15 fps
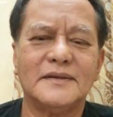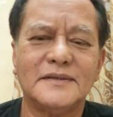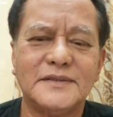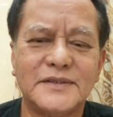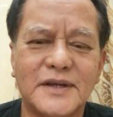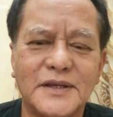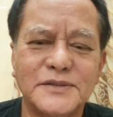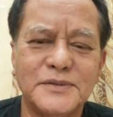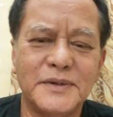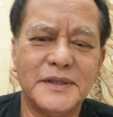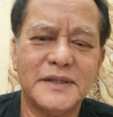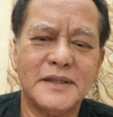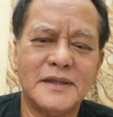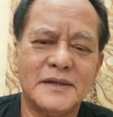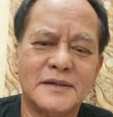
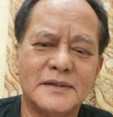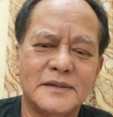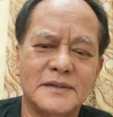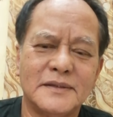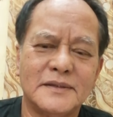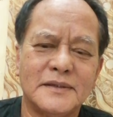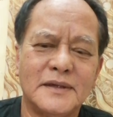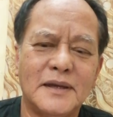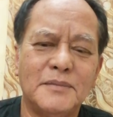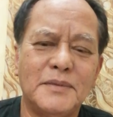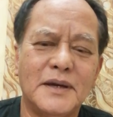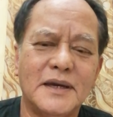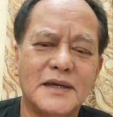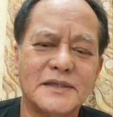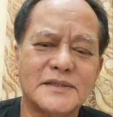Graduate ng uh,
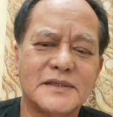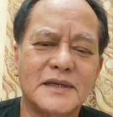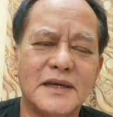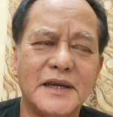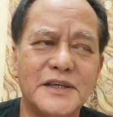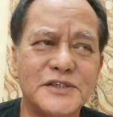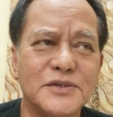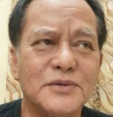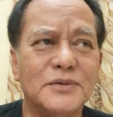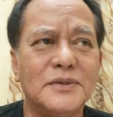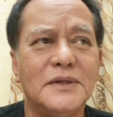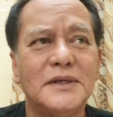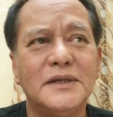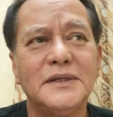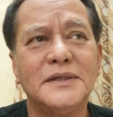Abahasa High
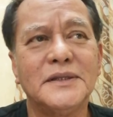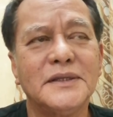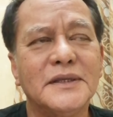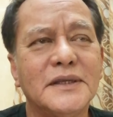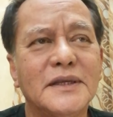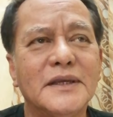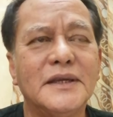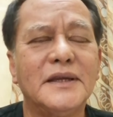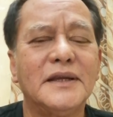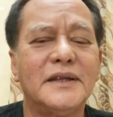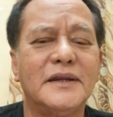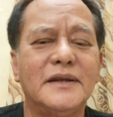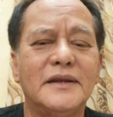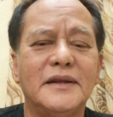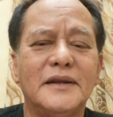School
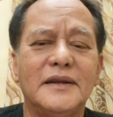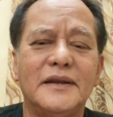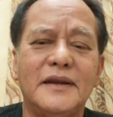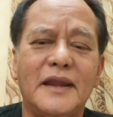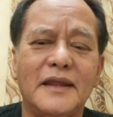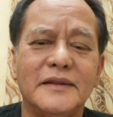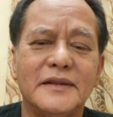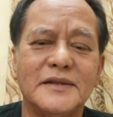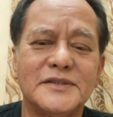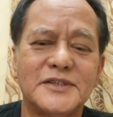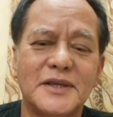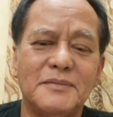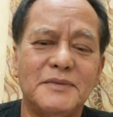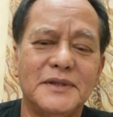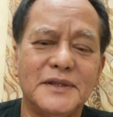
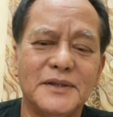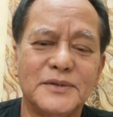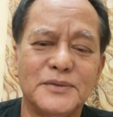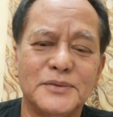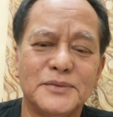1972.